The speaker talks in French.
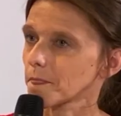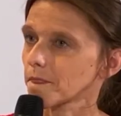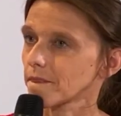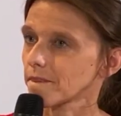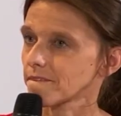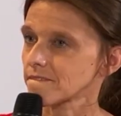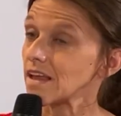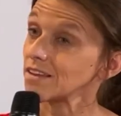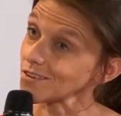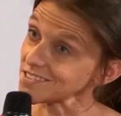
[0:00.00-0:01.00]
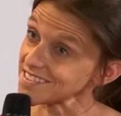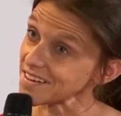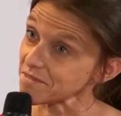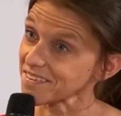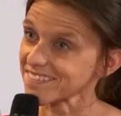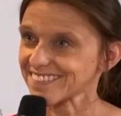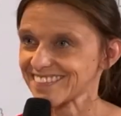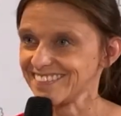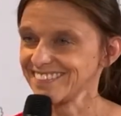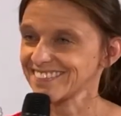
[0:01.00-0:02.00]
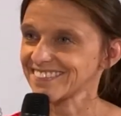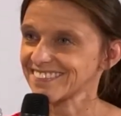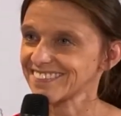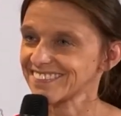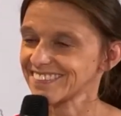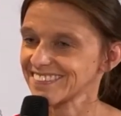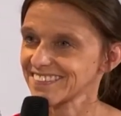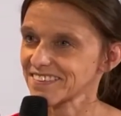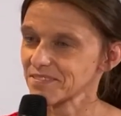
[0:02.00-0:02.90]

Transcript: Keolis Transdev. Ok, très bien. Quels sont vos